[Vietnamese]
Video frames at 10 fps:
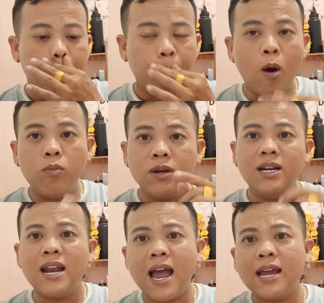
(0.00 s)
một người
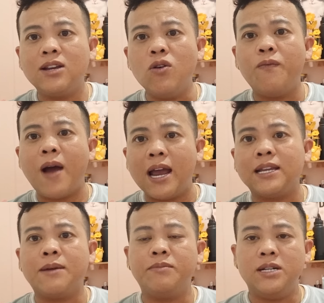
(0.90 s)
like có vài
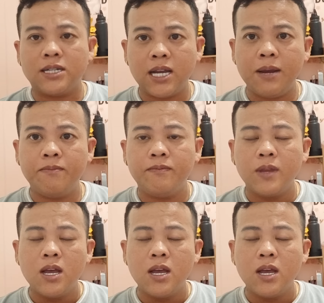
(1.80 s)
trăm người xem